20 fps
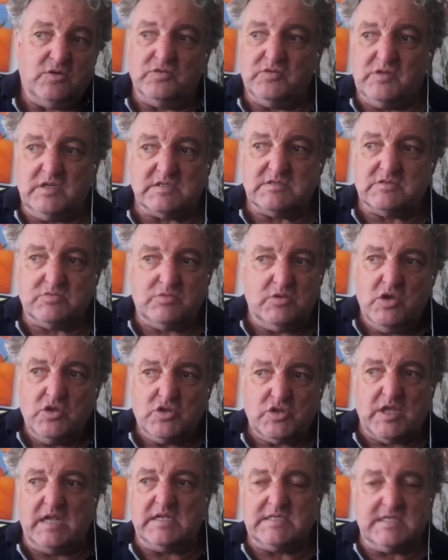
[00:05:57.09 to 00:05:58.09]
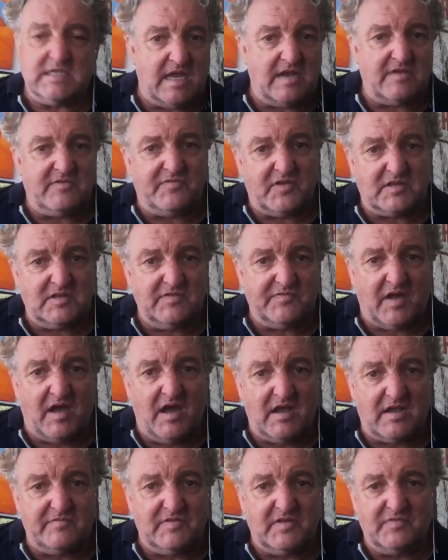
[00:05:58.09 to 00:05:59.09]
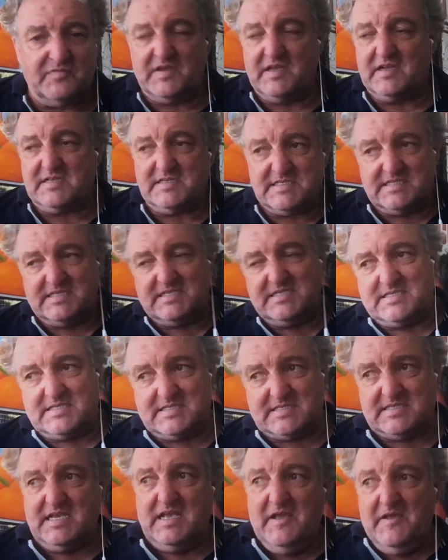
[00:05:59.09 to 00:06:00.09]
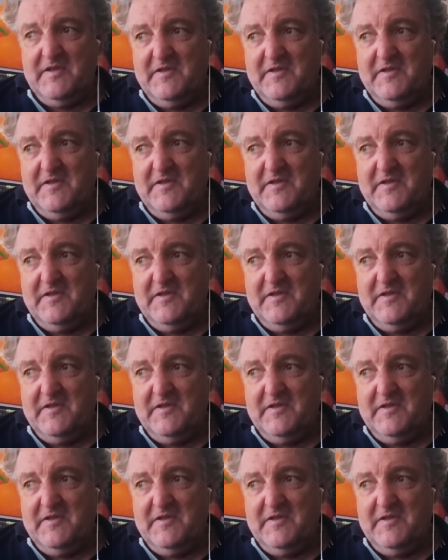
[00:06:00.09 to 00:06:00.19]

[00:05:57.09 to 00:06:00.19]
Und jetzt stellt sich einfach die Frage, wann werden sie dieses